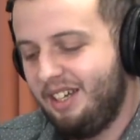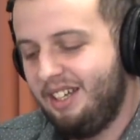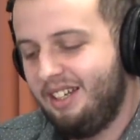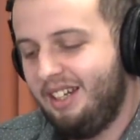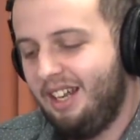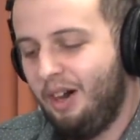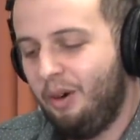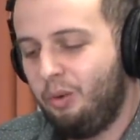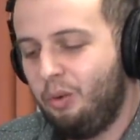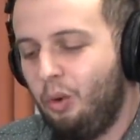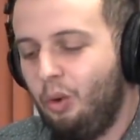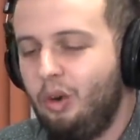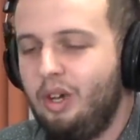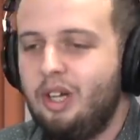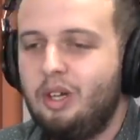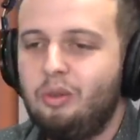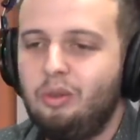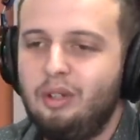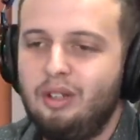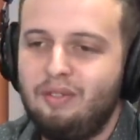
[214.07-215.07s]
né, um
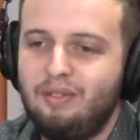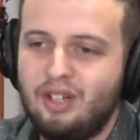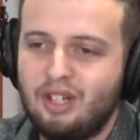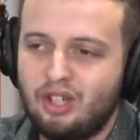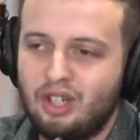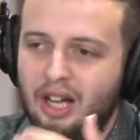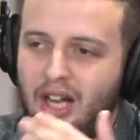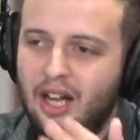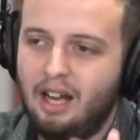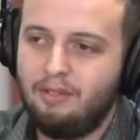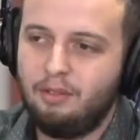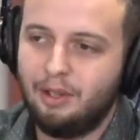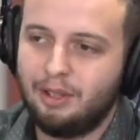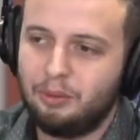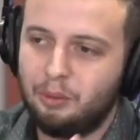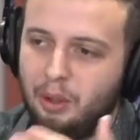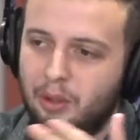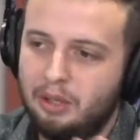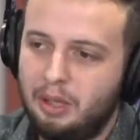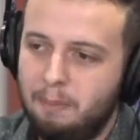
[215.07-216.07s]
currículo invejável,
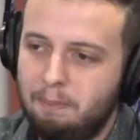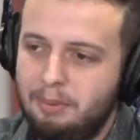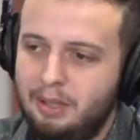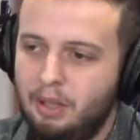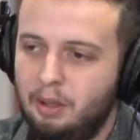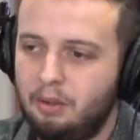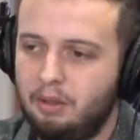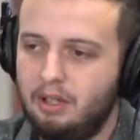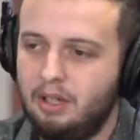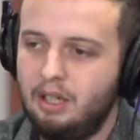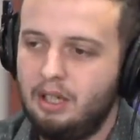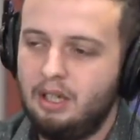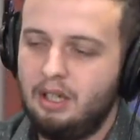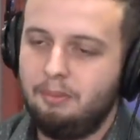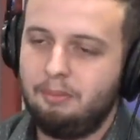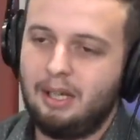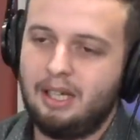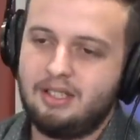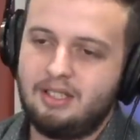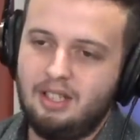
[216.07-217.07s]
atual campeão
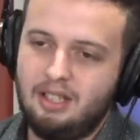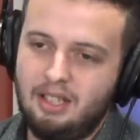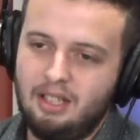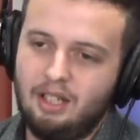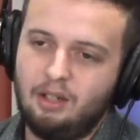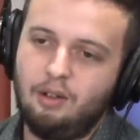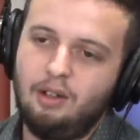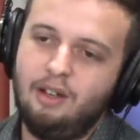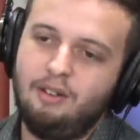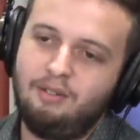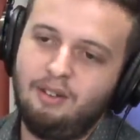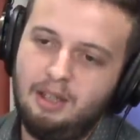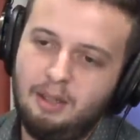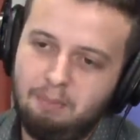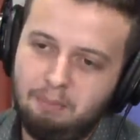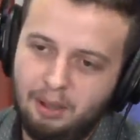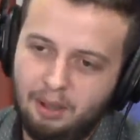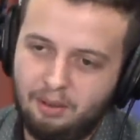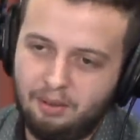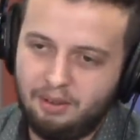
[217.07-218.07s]
brasileiro, agora é
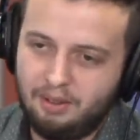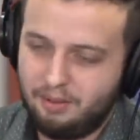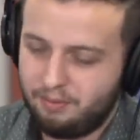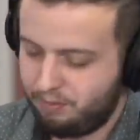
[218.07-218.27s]
Felipão.